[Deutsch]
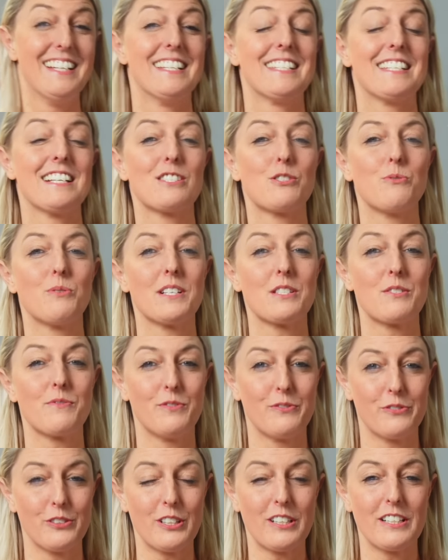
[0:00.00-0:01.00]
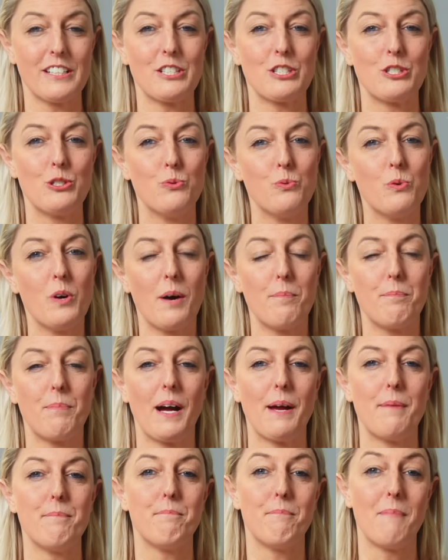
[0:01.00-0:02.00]
dass du das wirklich nur
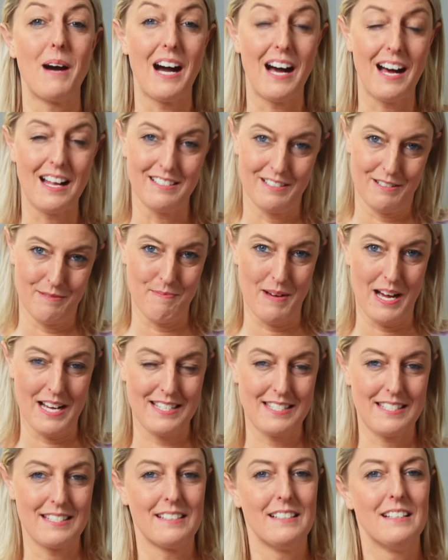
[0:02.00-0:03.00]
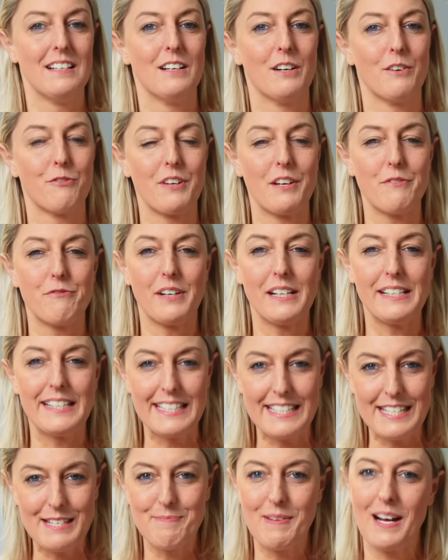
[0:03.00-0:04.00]
beim Malen machst. Auf jeden Fall
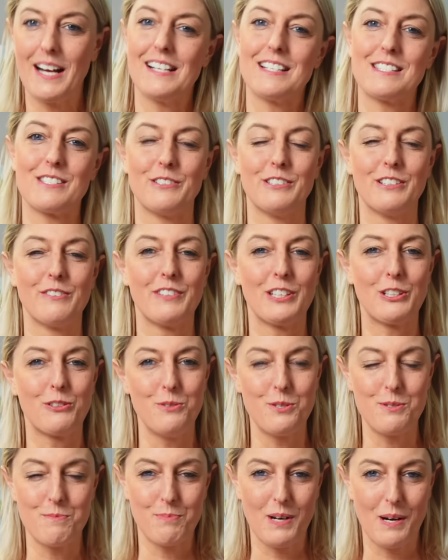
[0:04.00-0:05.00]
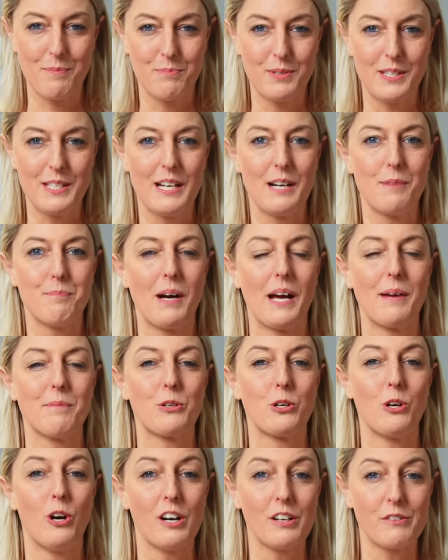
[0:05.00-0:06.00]
niemals irgendwie Küchenpapier beim
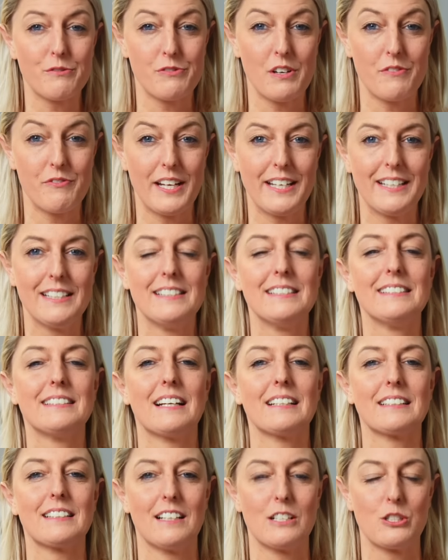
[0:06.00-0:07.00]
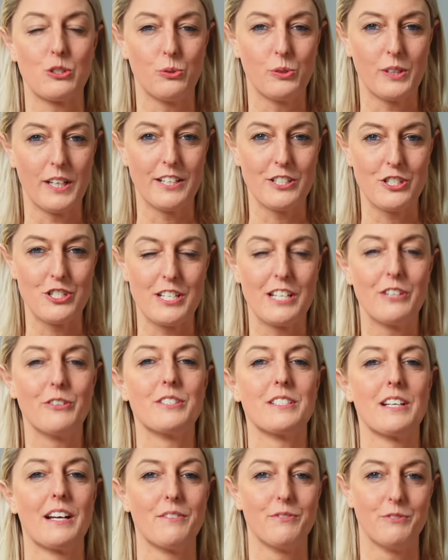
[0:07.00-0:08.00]
Kochen verwenden, dann kann Druck entstehen
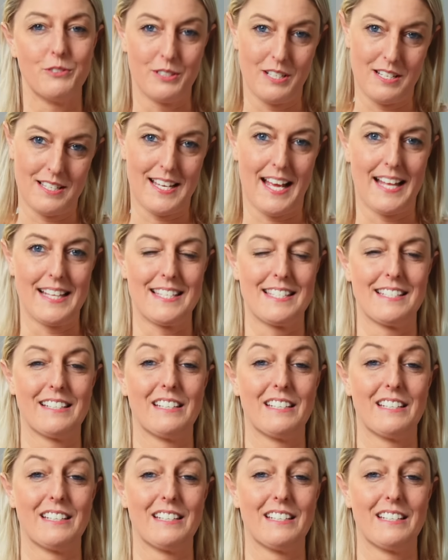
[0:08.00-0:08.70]
und dann wird das Ganze